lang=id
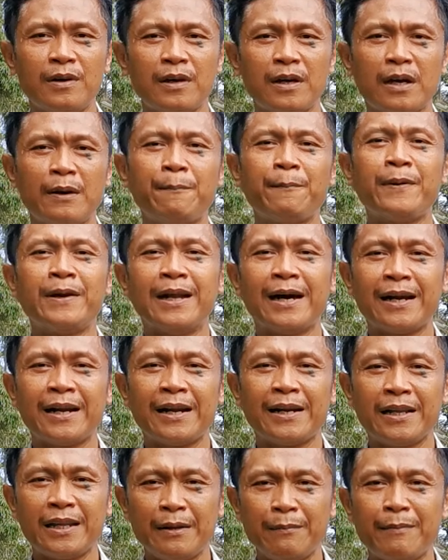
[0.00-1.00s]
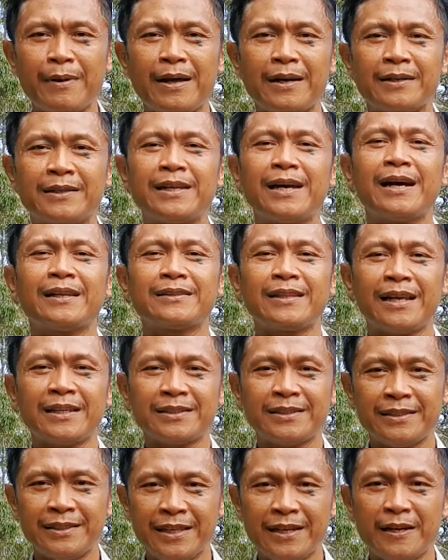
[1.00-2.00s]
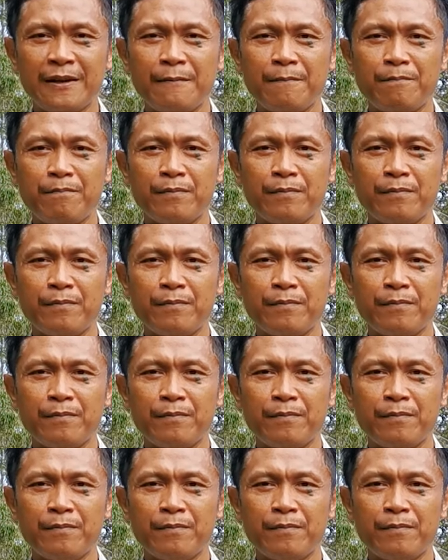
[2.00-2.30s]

kebenaran iman di atasnya.